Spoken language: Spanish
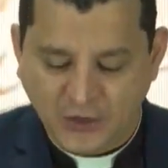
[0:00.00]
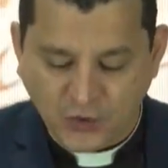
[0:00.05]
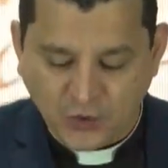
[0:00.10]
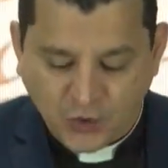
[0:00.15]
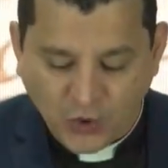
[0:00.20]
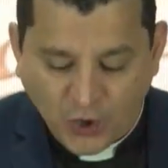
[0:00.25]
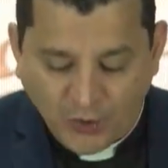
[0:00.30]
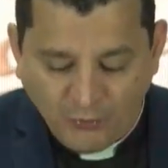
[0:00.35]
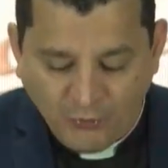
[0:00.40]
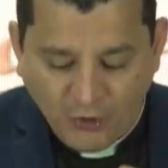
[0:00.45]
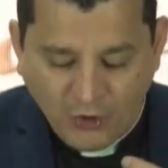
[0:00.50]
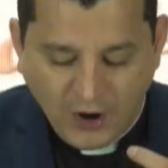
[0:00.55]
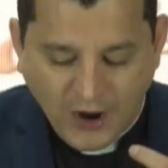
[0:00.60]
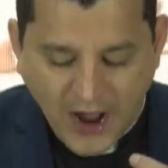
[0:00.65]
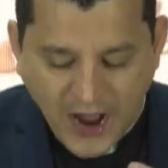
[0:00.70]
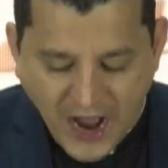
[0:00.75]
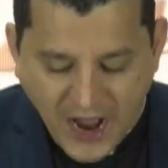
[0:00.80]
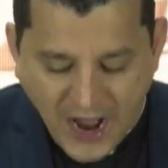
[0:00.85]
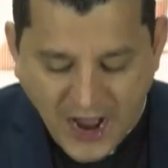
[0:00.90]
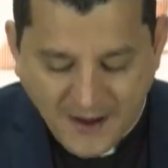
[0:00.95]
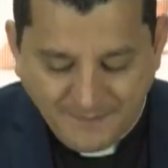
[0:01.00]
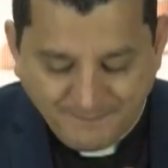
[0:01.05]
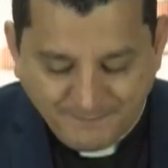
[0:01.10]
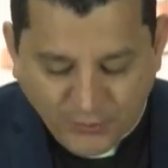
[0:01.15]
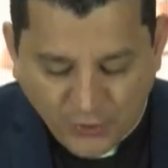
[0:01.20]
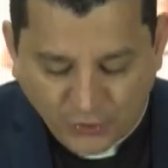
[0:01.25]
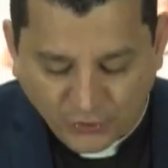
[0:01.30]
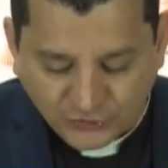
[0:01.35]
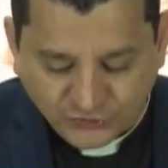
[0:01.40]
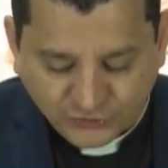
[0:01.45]
como
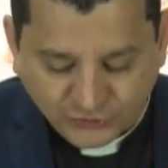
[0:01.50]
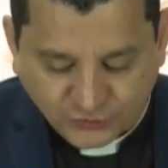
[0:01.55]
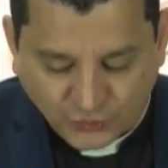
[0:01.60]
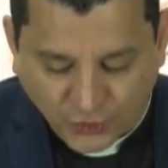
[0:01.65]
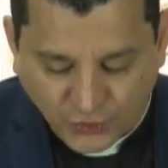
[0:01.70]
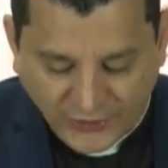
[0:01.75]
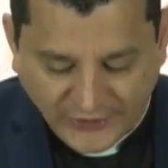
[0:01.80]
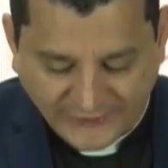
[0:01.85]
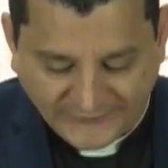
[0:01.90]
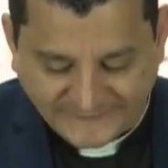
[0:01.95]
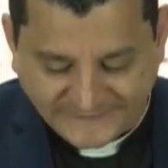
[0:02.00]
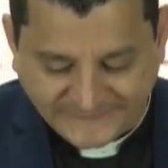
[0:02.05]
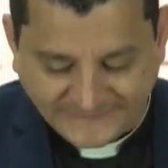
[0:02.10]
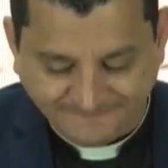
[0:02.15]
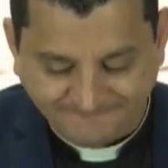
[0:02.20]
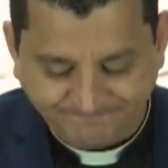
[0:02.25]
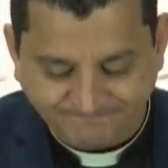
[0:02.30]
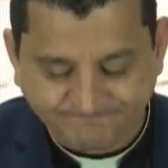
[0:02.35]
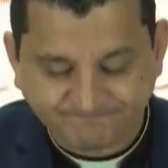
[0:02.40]
apóstoles.